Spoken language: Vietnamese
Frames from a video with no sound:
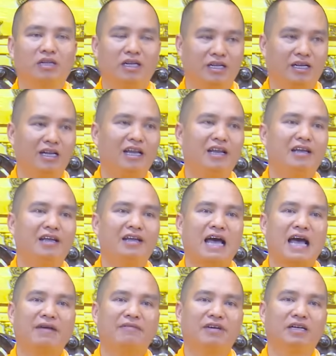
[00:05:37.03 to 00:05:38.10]
thỉnh cái lấy
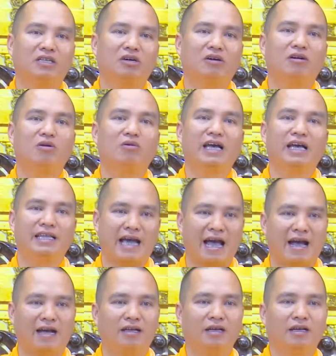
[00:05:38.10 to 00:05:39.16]
đài về cho ông nghe
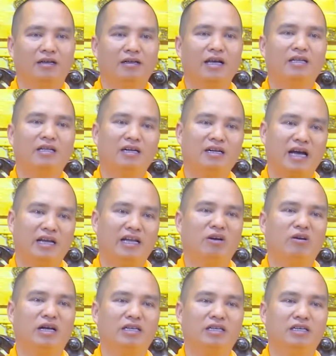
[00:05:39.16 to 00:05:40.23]
giảng. Đấy tất cả
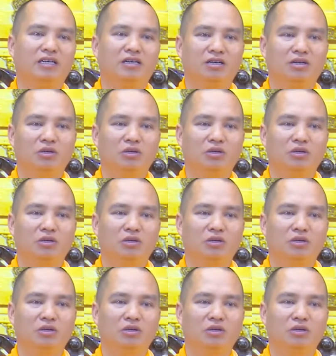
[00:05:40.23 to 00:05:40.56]
đều là gì?